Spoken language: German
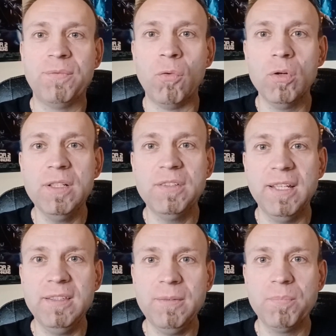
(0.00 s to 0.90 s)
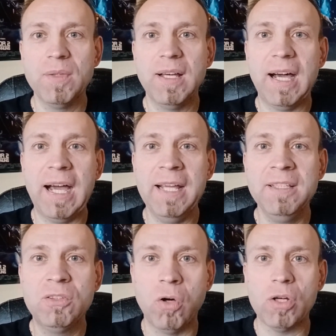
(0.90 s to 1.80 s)
wurde denn
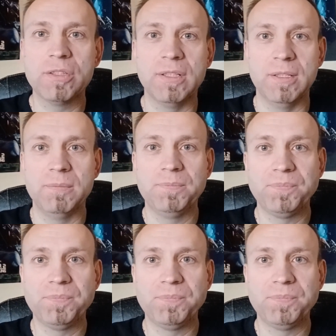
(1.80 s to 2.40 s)
eine Tochter.